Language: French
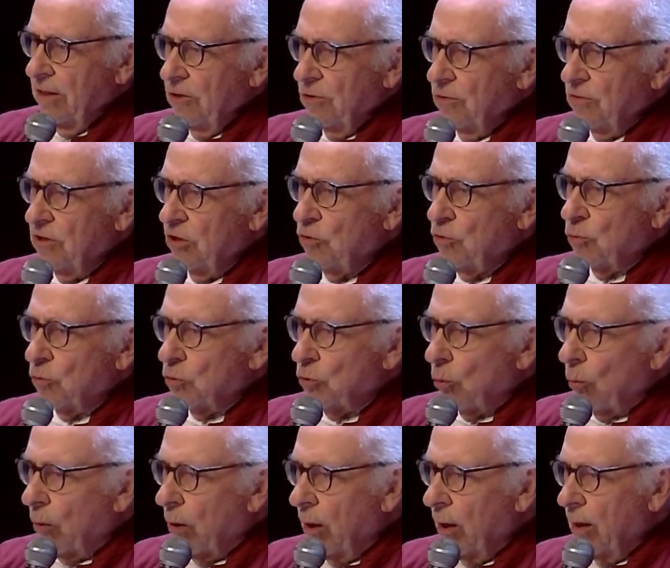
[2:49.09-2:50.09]
Nous étions
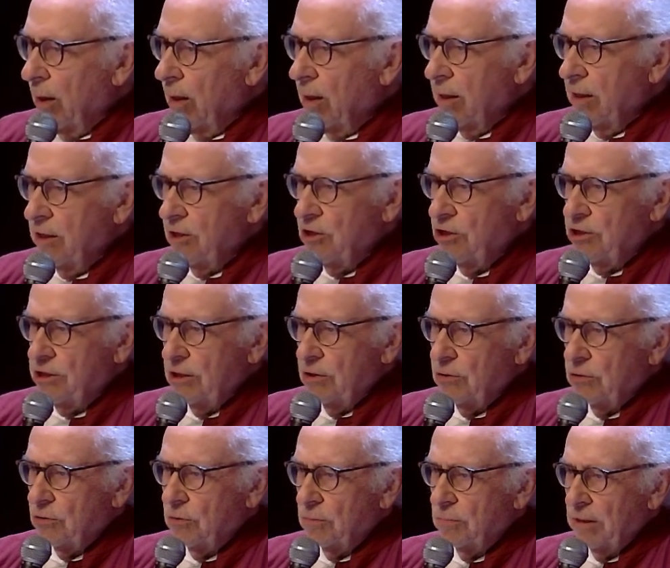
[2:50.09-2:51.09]
trois à rédiger
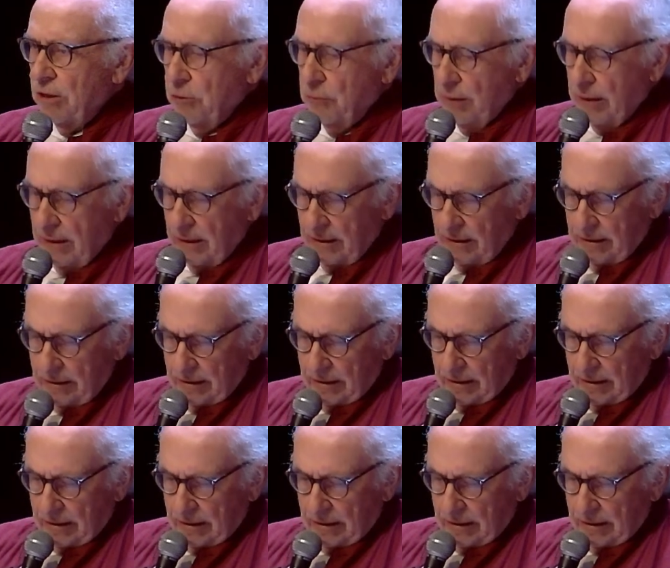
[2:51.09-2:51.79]
ce manuel.